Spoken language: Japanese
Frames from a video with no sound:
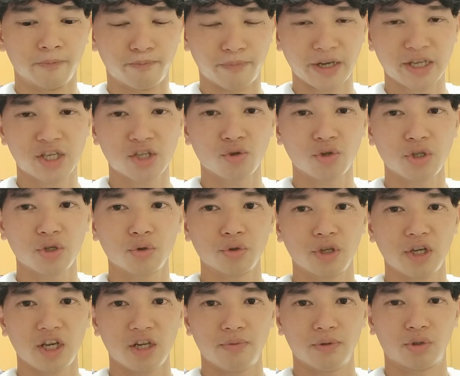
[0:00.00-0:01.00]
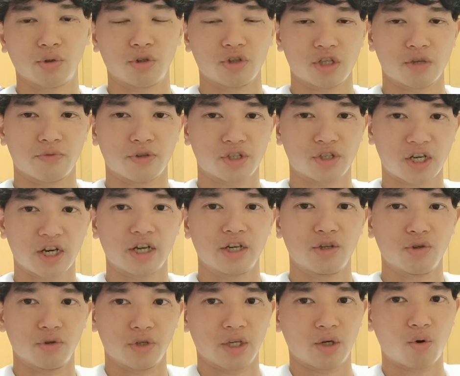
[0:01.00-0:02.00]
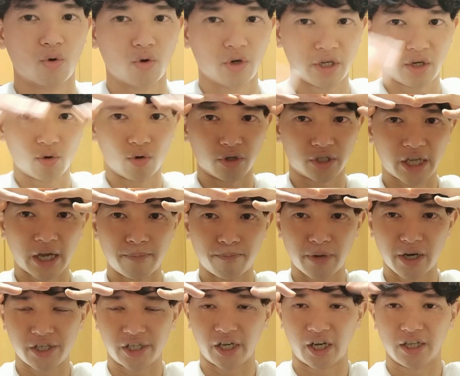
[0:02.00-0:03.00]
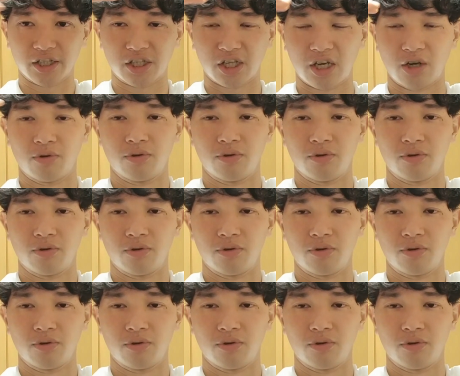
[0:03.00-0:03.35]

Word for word: 街乗り用のヘルメットとしても使えるように、ここにこうサンバイザーが付ける